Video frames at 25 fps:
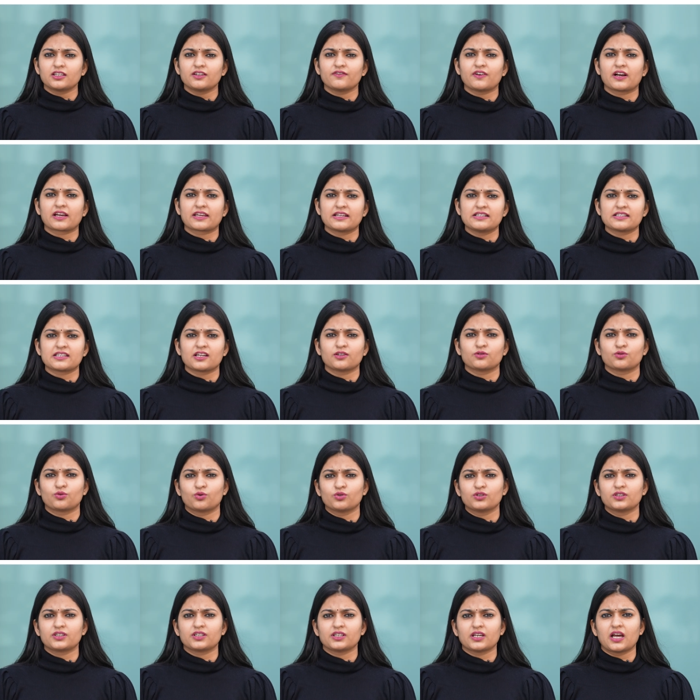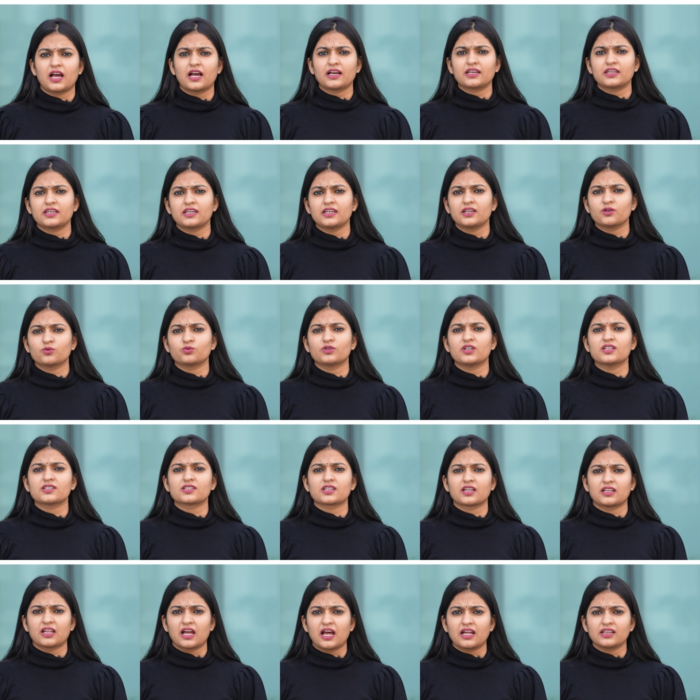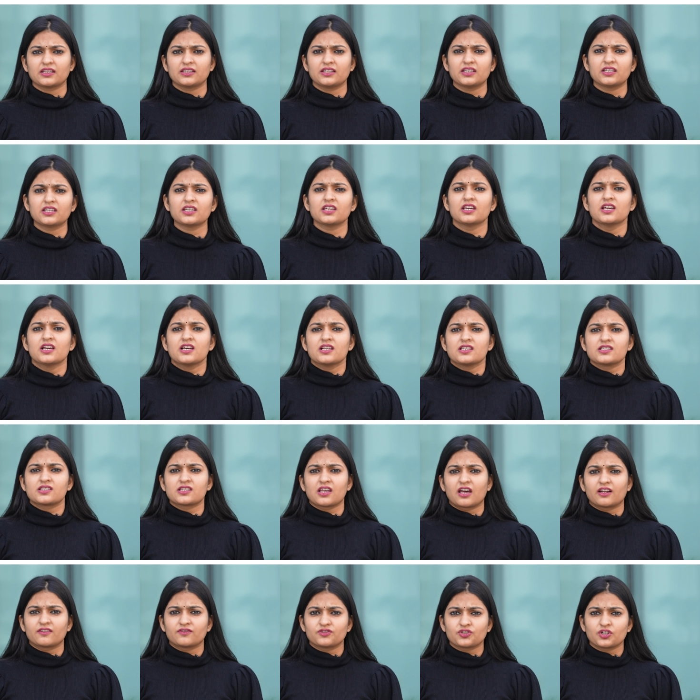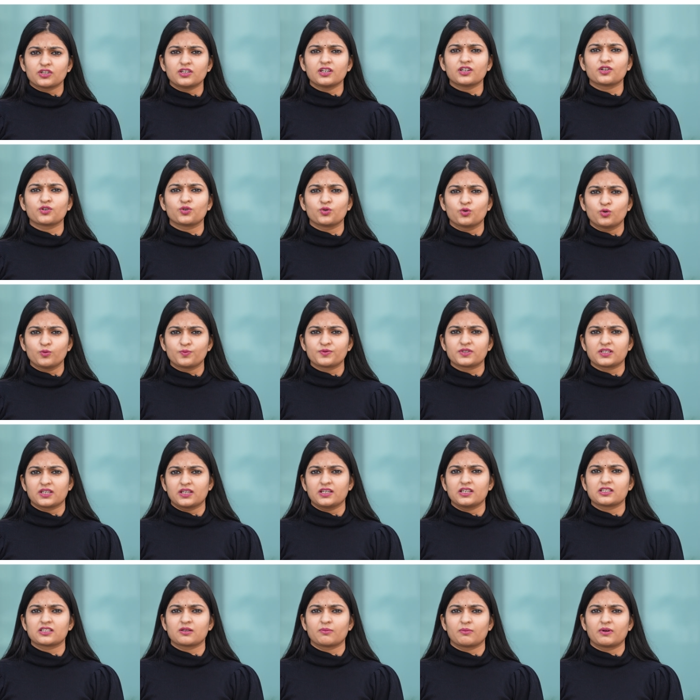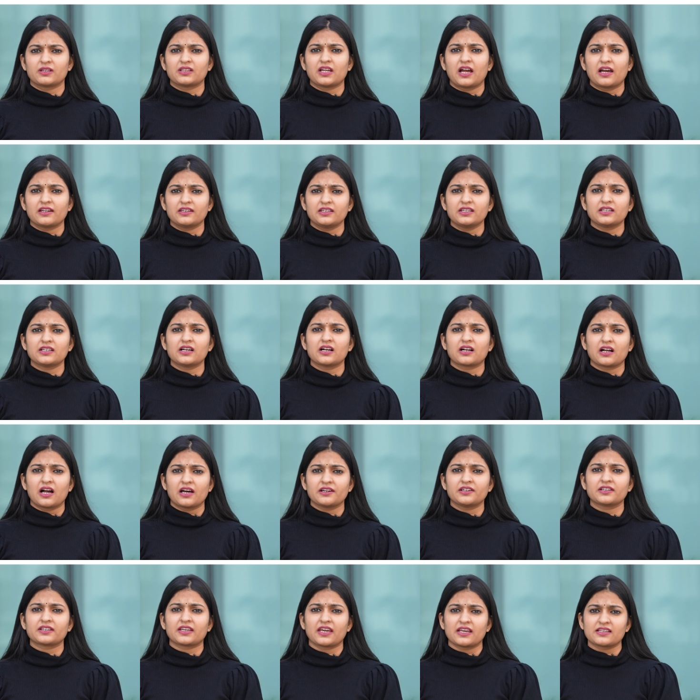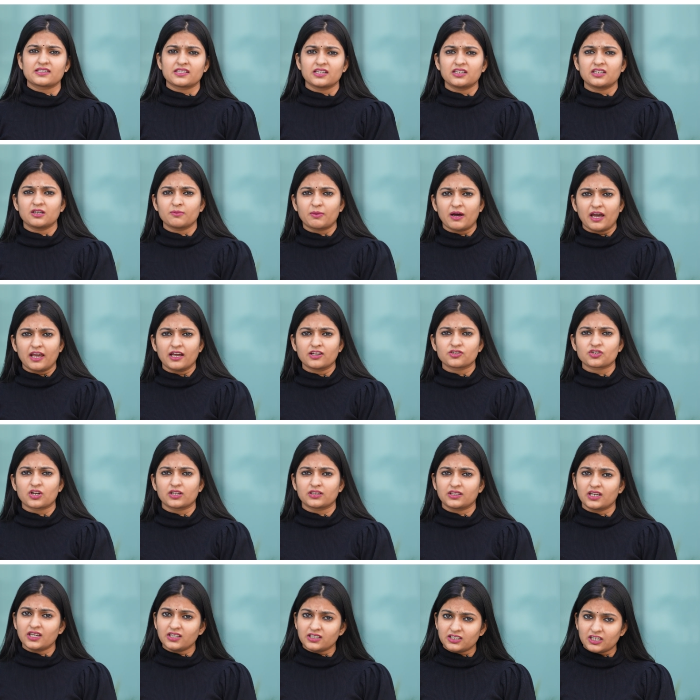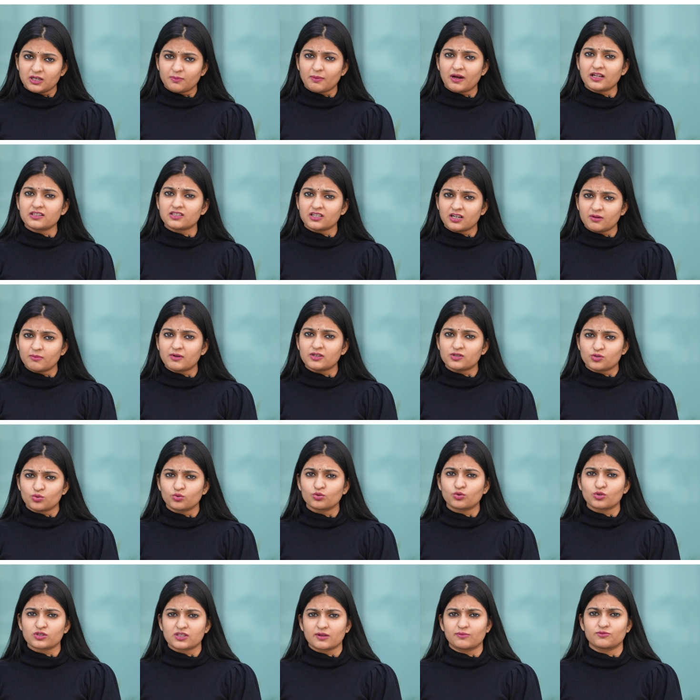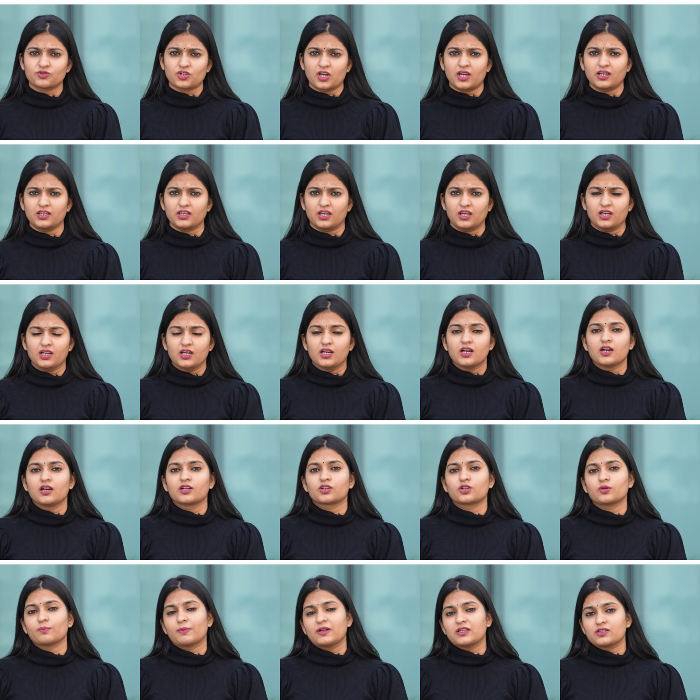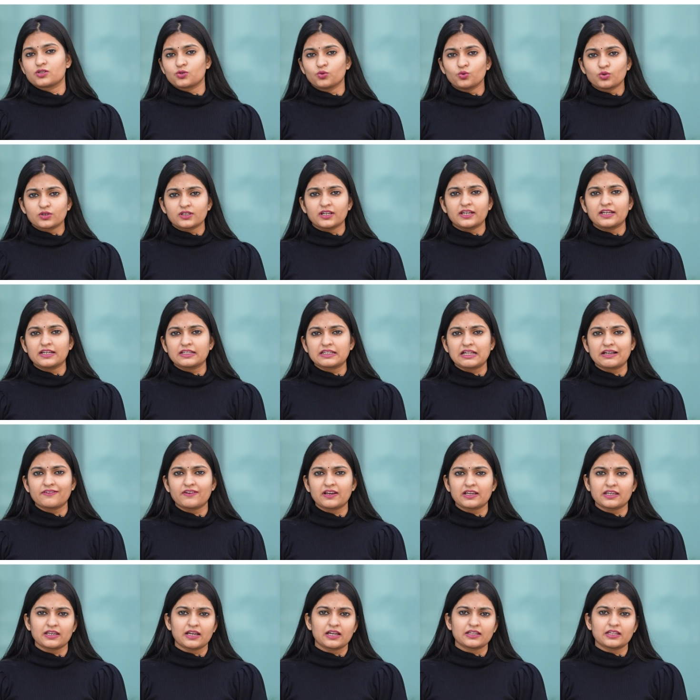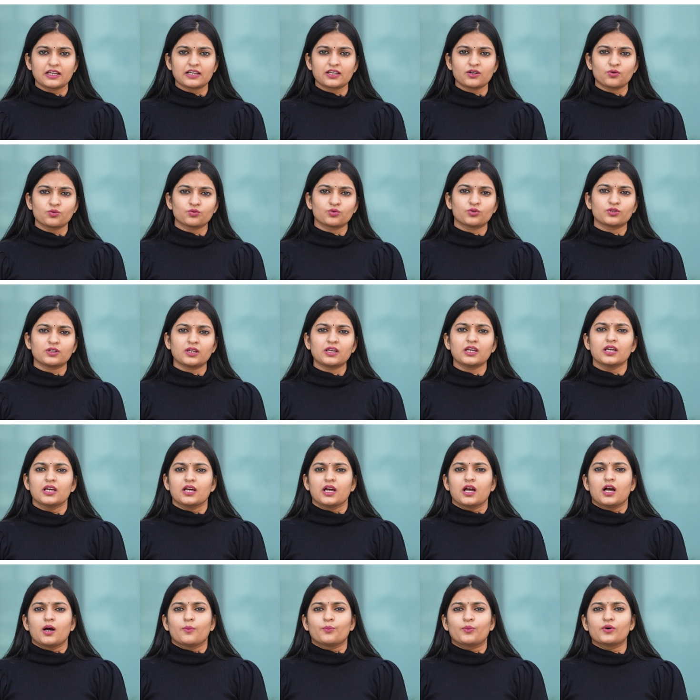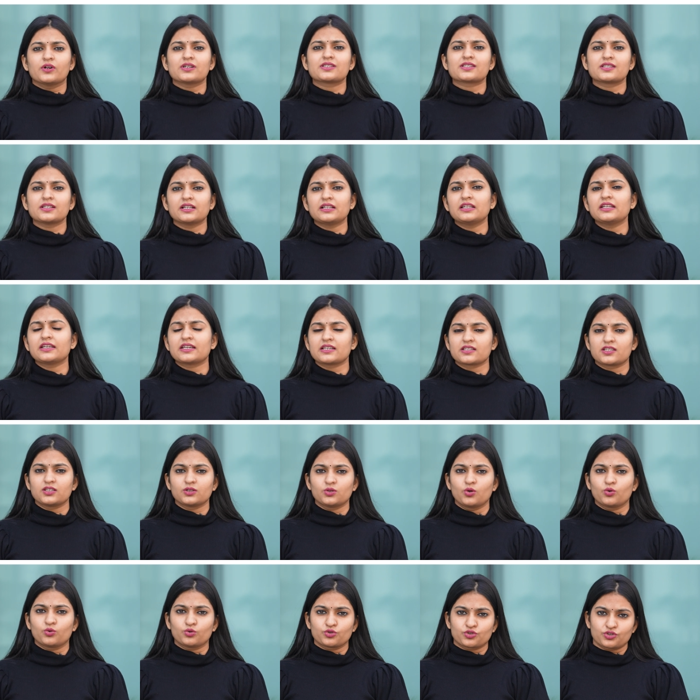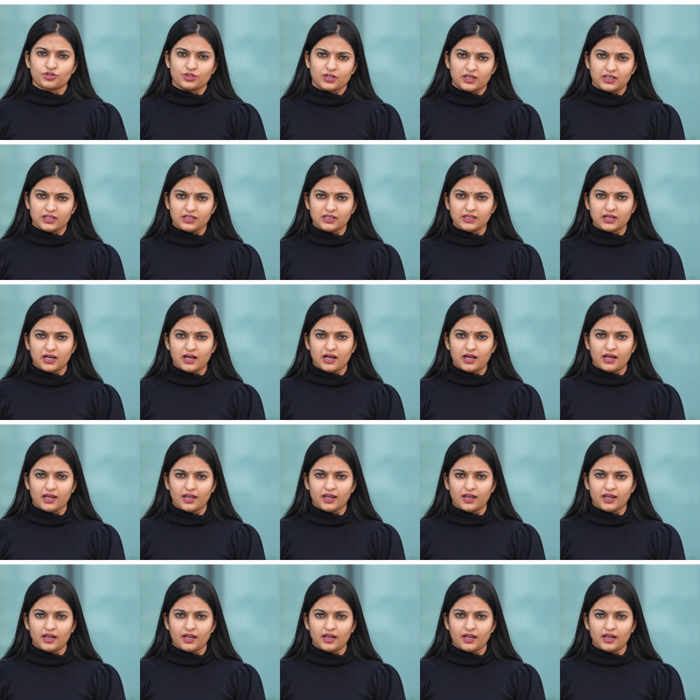ने वकील से अनुरोध किया कि उन्हें सलाह दी कि सार्वजनिक रूप से ये जिम्मेदारी का कार्य कैसे निभाया जाता है ये बात जरा मंसूर को समझाइए मंसूर ने यह दावा किया था कि उन्होंने पर्सनली किसी को कुछ नहीं कहा